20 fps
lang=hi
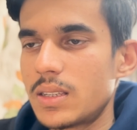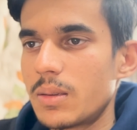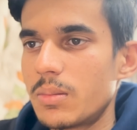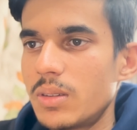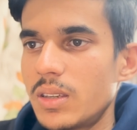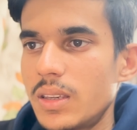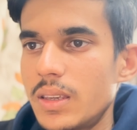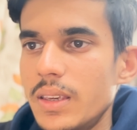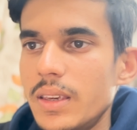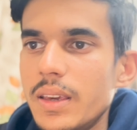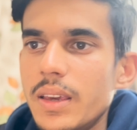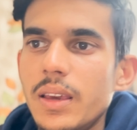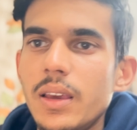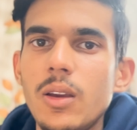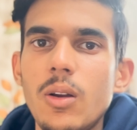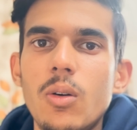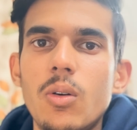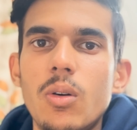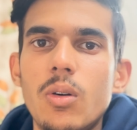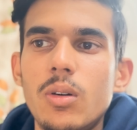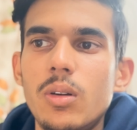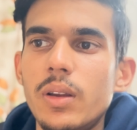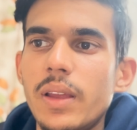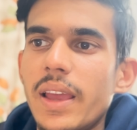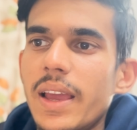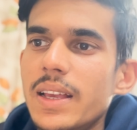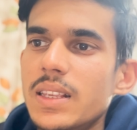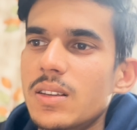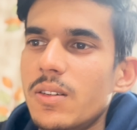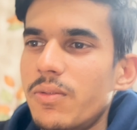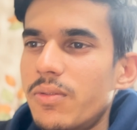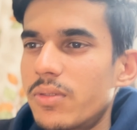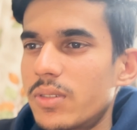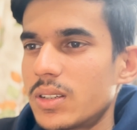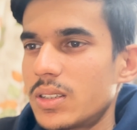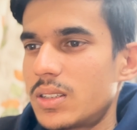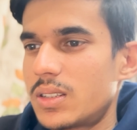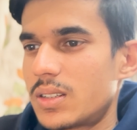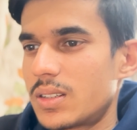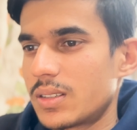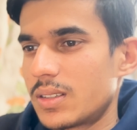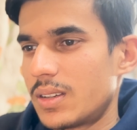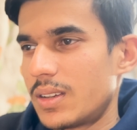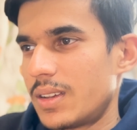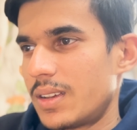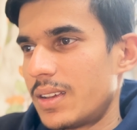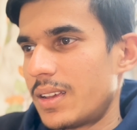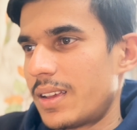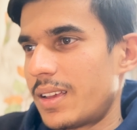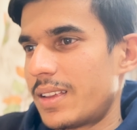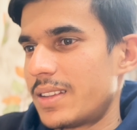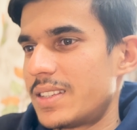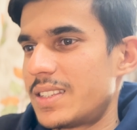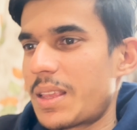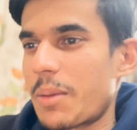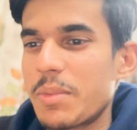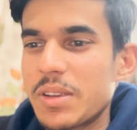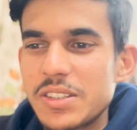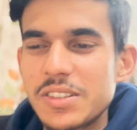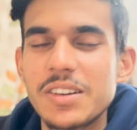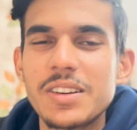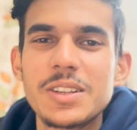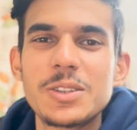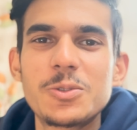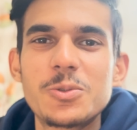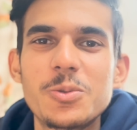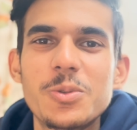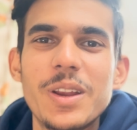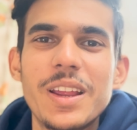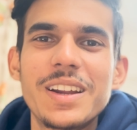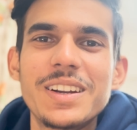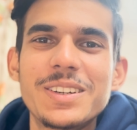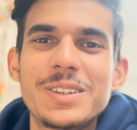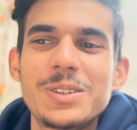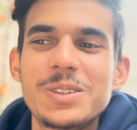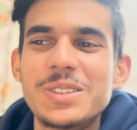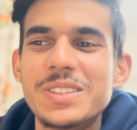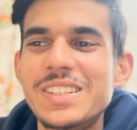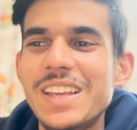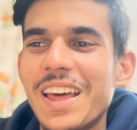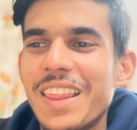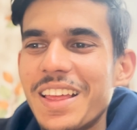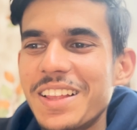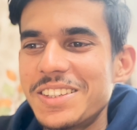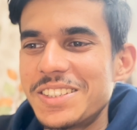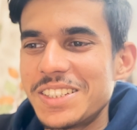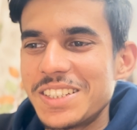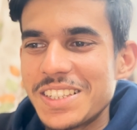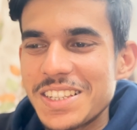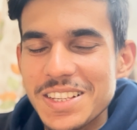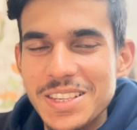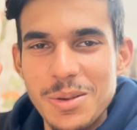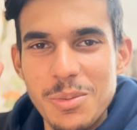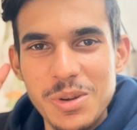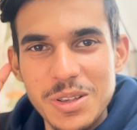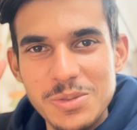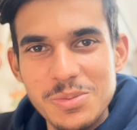से भी किए हैं और एज अ फर्स्ट सेमेस्टर स्टूडेंट ज़्यादा चीज़ें समझ